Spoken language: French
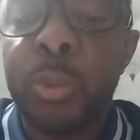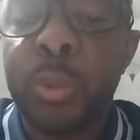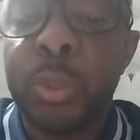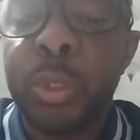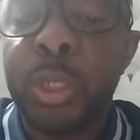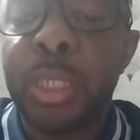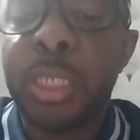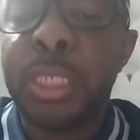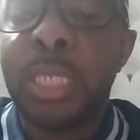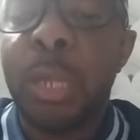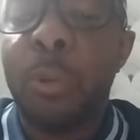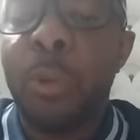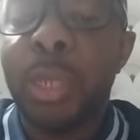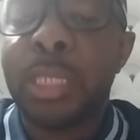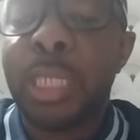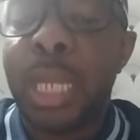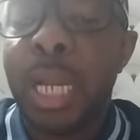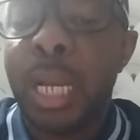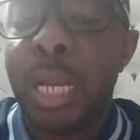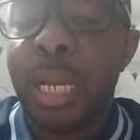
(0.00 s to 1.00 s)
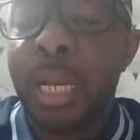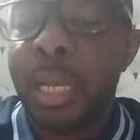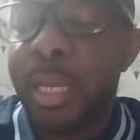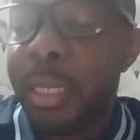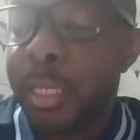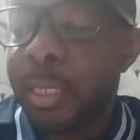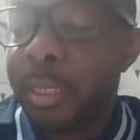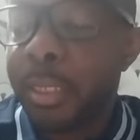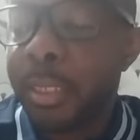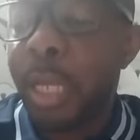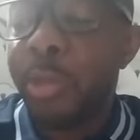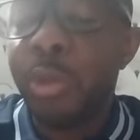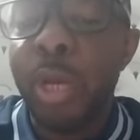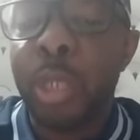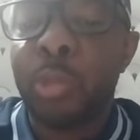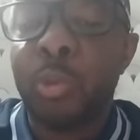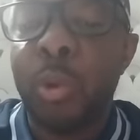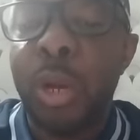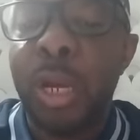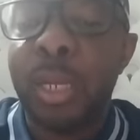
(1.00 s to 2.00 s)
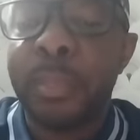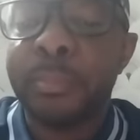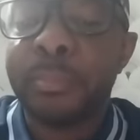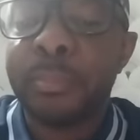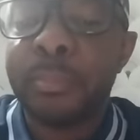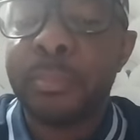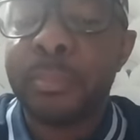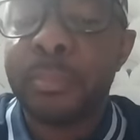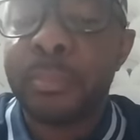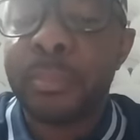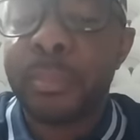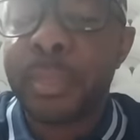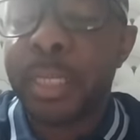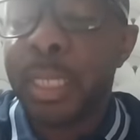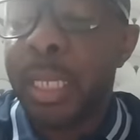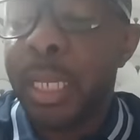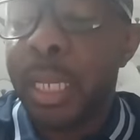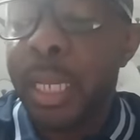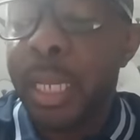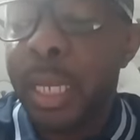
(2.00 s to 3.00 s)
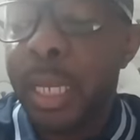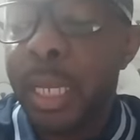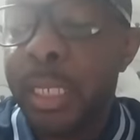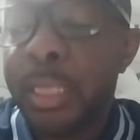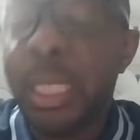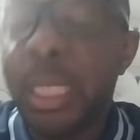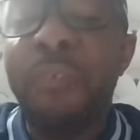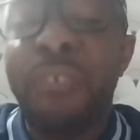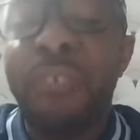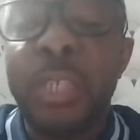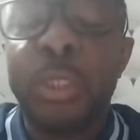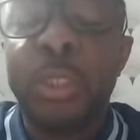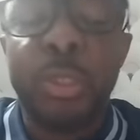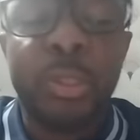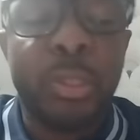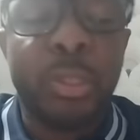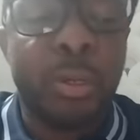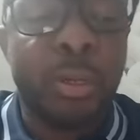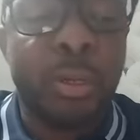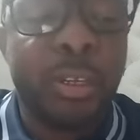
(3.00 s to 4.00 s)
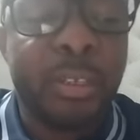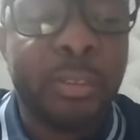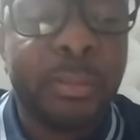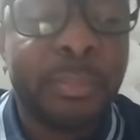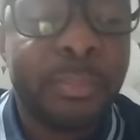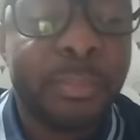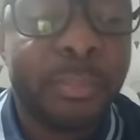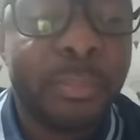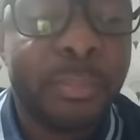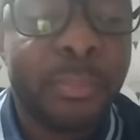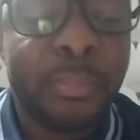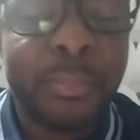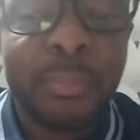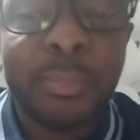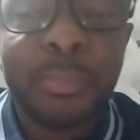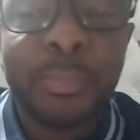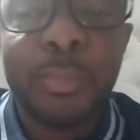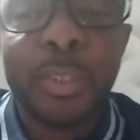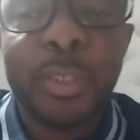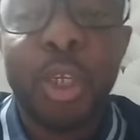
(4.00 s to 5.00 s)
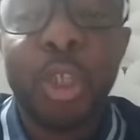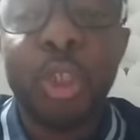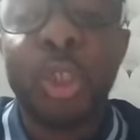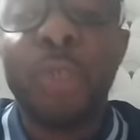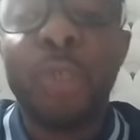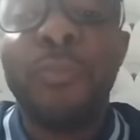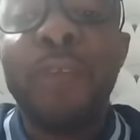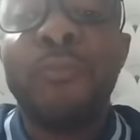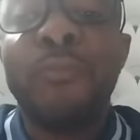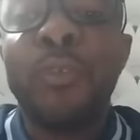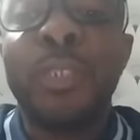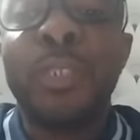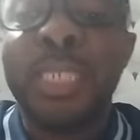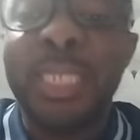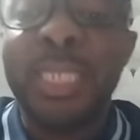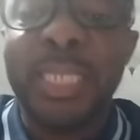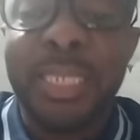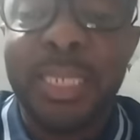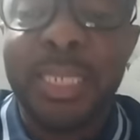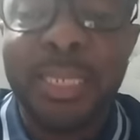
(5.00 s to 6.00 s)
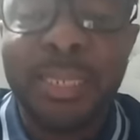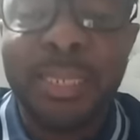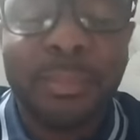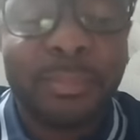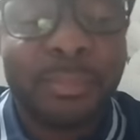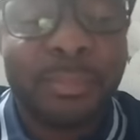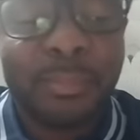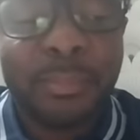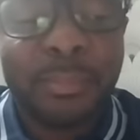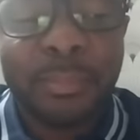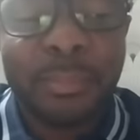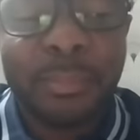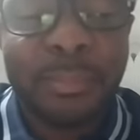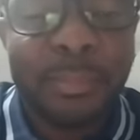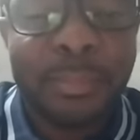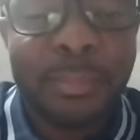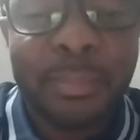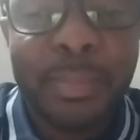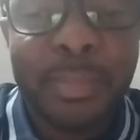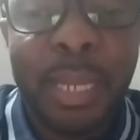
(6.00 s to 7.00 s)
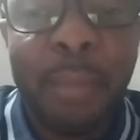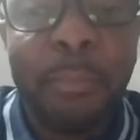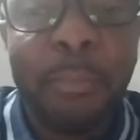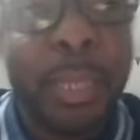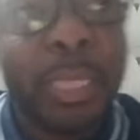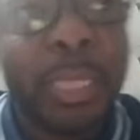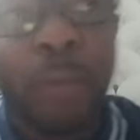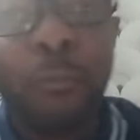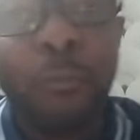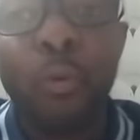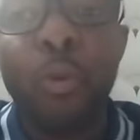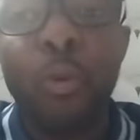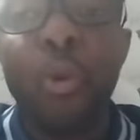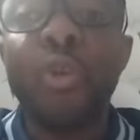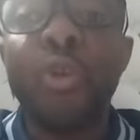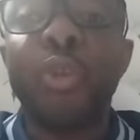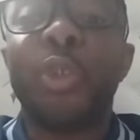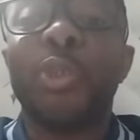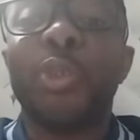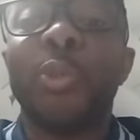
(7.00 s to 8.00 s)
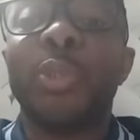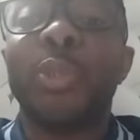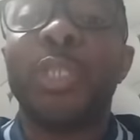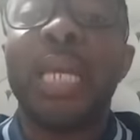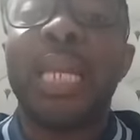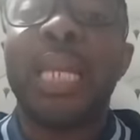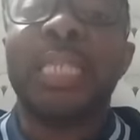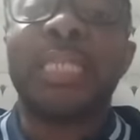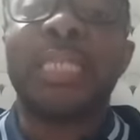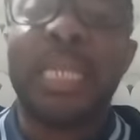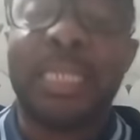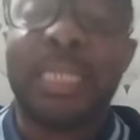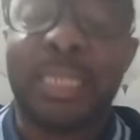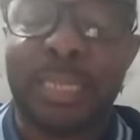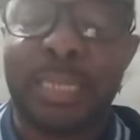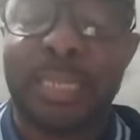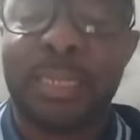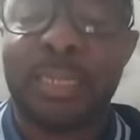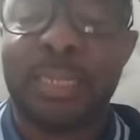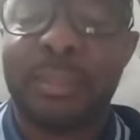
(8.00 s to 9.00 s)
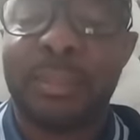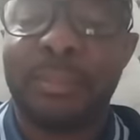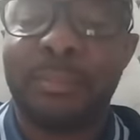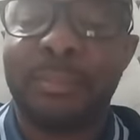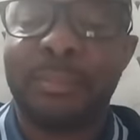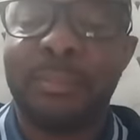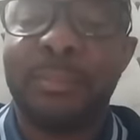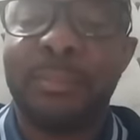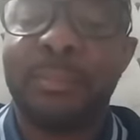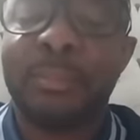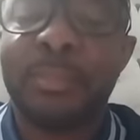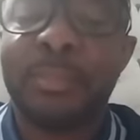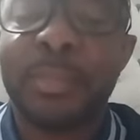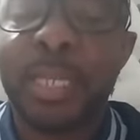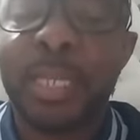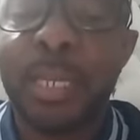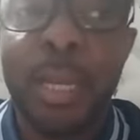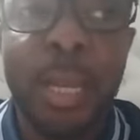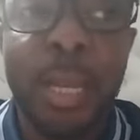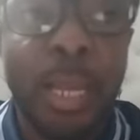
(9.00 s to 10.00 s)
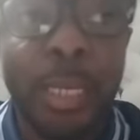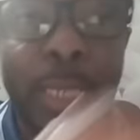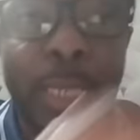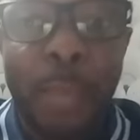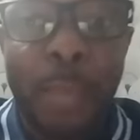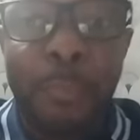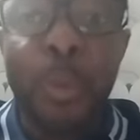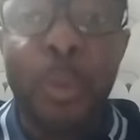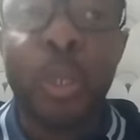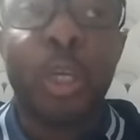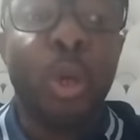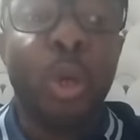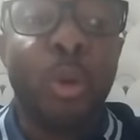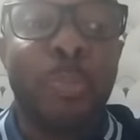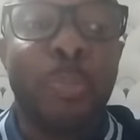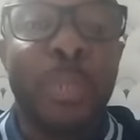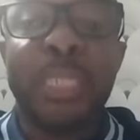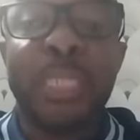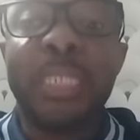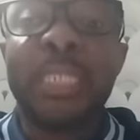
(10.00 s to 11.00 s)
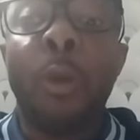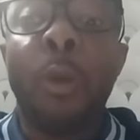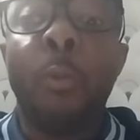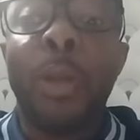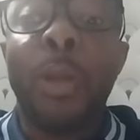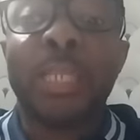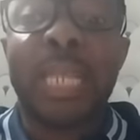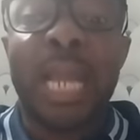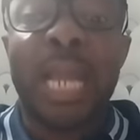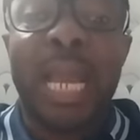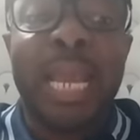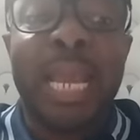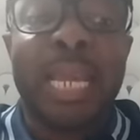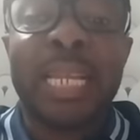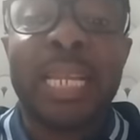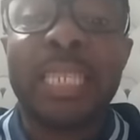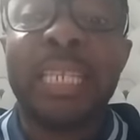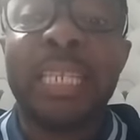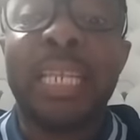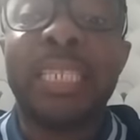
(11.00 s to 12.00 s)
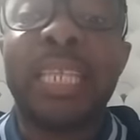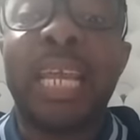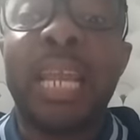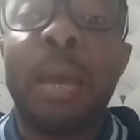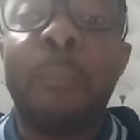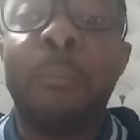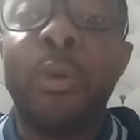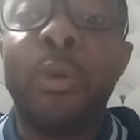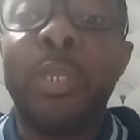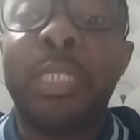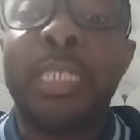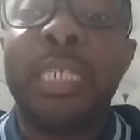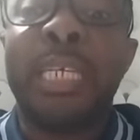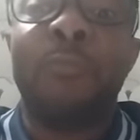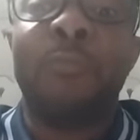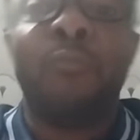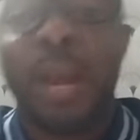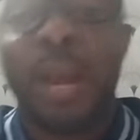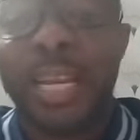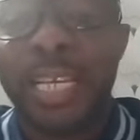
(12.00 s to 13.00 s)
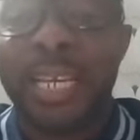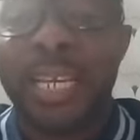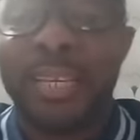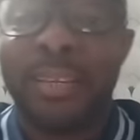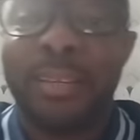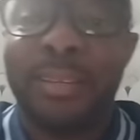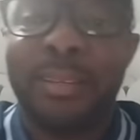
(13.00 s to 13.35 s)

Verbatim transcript: Sita Ouattara, salut à toi. Chers frères et sœurs, je vais vous dire, mettez-vous une chose dans la tête. Depuis que le président Ouattara est rentré dans la politique ivoirienne,